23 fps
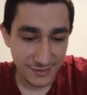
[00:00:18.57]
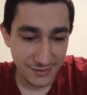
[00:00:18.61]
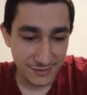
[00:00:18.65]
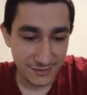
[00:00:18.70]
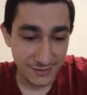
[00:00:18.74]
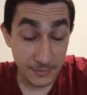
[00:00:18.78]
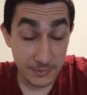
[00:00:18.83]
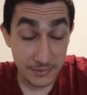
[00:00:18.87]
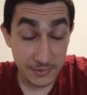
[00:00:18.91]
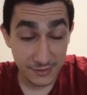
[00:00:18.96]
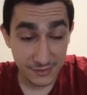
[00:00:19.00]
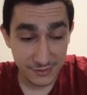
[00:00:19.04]

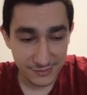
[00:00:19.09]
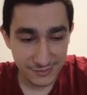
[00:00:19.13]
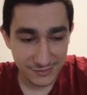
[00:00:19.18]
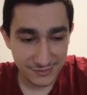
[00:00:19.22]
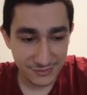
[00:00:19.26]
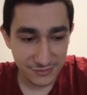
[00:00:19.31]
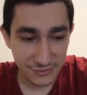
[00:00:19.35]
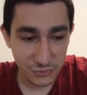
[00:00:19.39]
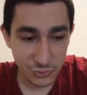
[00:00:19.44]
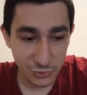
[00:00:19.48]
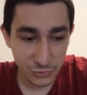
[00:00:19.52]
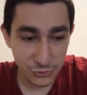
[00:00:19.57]
Tabii
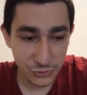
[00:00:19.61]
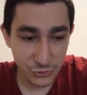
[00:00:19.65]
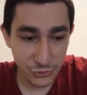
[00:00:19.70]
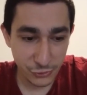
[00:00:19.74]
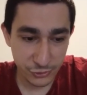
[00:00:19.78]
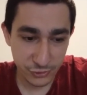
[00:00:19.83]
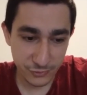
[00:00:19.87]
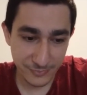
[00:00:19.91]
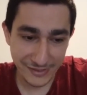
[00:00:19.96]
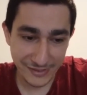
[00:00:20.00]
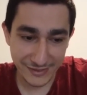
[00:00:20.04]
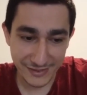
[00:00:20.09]
soru
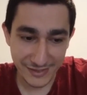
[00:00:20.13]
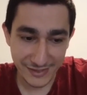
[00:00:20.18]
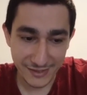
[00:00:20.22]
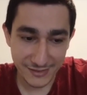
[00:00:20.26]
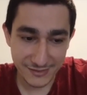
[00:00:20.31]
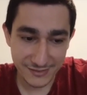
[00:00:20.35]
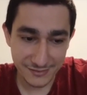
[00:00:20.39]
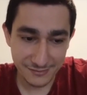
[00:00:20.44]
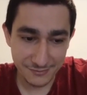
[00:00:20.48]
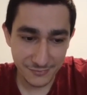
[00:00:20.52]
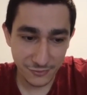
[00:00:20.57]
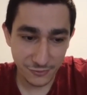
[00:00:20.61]
çözmek
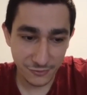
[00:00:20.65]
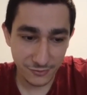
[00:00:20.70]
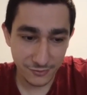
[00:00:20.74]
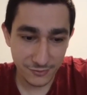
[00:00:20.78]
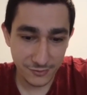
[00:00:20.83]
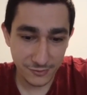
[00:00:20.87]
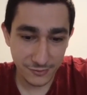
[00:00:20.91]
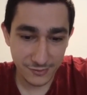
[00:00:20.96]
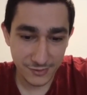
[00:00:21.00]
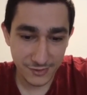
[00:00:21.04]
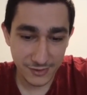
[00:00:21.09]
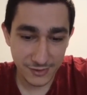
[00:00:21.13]
lazım.
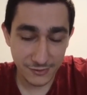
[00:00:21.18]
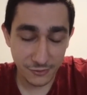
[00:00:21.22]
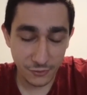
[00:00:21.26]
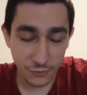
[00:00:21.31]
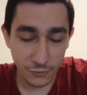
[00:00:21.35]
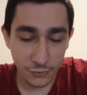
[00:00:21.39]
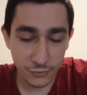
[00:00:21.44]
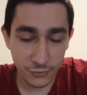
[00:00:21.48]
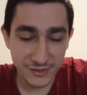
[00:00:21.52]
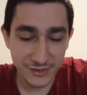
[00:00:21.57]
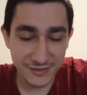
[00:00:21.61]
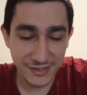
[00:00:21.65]

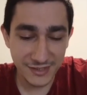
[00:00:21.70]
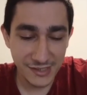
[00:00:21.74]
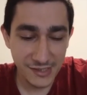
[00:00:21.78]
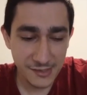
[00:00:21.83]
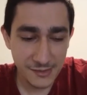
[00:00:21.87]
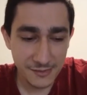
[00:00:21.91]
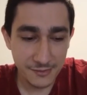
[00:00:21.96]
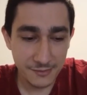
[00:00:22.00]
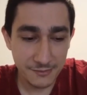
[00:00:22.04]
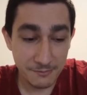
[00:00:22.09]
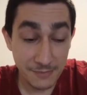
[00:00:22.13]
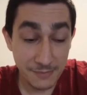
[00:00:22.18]
Orada
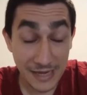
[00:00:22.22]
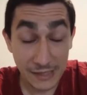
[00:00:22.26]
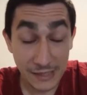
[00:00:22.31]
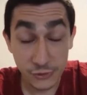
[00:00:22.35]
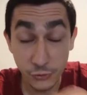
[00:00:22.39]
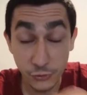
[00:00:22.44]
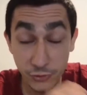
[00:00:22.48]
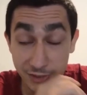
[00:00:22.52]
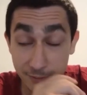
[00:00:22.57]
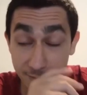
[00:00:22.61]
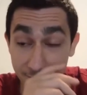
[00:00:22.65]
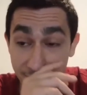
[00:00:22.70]
da ben
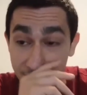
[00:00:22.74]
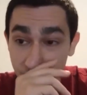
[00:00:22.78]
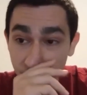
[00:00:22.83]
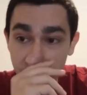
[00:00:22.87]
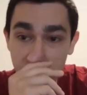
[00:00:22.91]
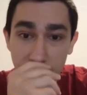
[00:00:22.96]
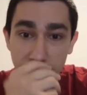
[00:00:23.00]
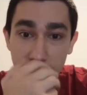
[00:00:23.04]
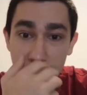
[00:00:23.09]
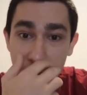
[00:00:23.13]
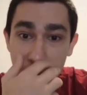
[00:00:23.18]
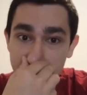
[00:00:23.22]
şöyle bir
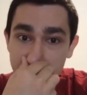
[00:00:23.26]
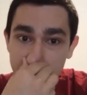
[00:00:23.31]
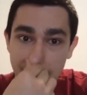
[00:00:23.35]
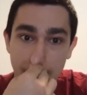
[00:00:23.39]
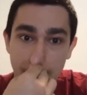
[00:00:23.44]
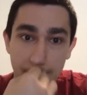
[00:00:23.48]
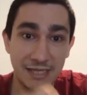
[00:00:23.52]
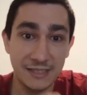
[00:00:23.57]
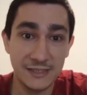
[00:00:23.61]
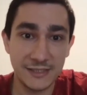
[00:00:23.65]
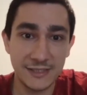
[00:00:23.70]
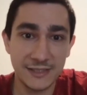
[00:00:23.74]
metot uyguladım.
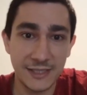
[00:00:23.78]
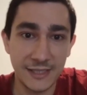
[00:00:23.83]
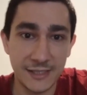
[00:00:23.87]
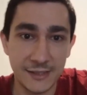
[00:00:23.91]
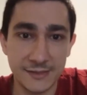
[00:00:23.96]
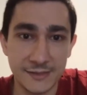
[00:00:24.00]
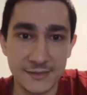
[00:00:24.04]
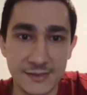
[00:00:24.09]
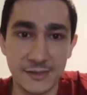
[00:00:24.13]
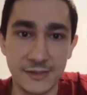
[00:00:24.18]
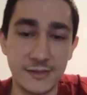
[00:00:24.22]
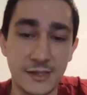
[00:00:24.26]
Yani ben iki kere
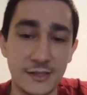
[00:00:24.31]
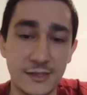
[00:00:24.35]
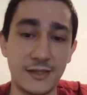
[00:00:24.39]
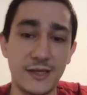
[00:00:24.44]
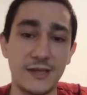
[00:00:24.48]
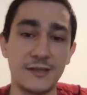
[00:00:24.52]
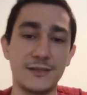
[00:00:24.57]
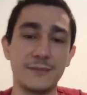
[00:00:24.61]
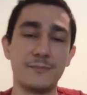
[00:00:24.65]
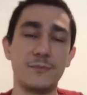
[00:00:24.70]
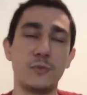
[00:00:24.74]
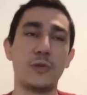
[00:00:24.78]

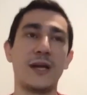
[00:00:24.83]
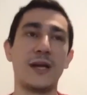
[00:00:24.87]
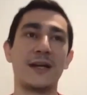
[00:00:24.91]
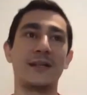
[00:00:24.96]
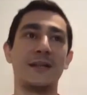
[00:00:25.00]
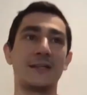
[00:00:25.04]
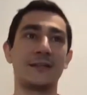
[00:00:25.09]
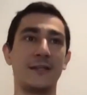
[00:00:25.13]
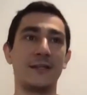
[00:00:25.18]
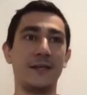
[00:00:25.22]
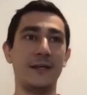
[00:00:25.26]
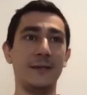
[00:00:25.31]
hazırlandım
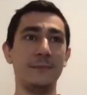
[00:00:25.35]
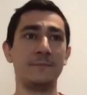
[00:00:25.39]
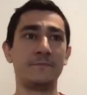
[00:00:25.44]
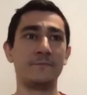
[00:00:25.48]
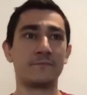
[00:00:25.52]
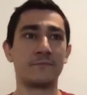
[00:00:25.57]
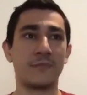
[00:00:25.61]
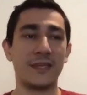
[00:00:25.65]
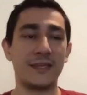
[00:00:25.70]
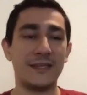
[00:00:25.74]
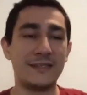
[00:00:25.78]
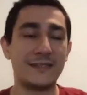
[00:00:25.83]
mülakatlara.
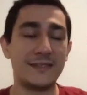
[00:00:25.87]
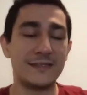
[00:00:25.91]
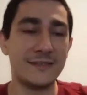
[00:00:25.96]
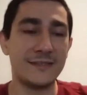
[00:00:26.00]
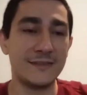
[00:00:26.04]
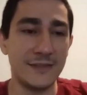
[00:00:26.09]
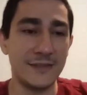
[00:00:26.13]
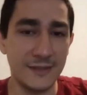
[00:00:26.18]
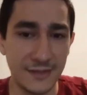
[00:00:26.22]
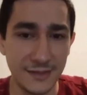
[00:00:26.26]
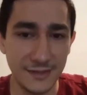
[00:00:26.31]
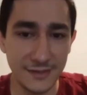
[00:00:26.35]

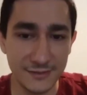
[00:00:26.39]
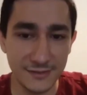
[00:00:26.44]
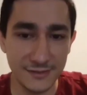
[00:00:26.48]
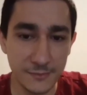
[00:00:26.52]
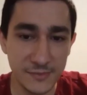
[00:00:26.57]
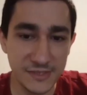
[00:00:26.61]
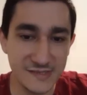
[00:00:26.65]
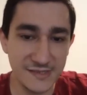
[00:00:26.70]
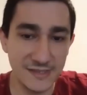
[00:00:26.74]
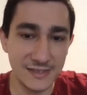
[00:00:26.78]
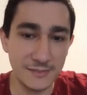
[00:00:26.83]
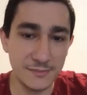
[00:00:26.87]
İkisinde de tam
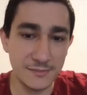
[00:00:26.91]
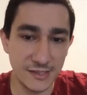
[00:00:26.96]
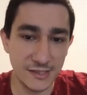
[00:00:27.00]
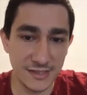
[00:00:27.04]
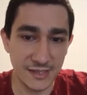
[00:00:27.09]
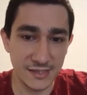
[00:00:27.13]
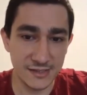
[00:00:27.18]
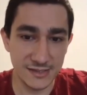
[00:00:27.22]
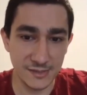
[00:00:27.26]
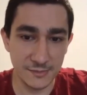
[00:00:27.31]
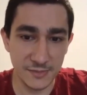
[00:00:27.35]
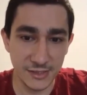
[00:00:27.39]
istediğim
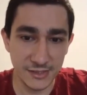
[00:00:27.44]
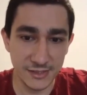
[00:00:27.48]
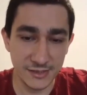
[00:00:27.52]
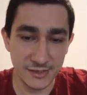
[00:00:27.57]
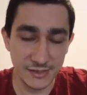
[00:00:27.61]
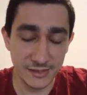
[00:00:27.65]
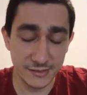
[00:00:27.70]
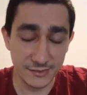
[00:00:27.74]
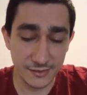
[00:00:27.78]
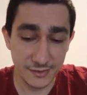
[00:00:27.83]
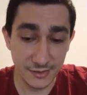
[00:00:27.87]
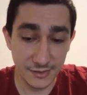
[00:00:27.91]
kadar zaman
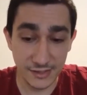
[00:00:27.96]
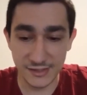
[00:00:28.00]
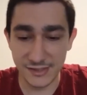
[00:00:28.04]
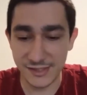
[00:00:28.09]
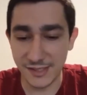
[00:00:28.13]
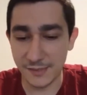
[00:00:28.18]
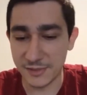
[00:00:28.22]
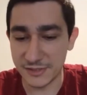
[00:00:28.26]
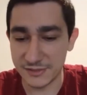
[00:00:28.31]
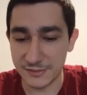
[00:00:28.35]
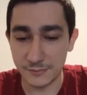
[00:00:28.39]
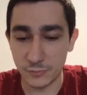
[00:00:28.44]
ayır,
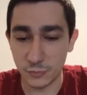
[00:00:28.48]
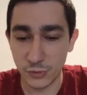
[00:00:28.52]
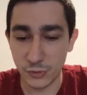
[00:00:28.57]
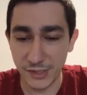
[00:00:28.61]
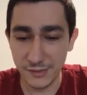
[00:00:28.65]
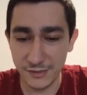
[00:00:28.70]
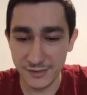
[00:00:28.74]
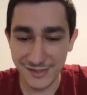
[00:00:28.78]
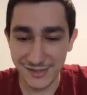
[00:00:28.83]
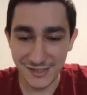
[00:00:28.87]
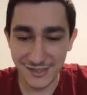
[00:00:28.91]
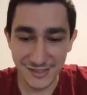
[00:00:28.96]
ayıramadım
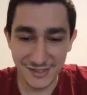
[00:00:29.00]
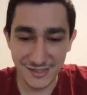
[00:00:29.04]
buna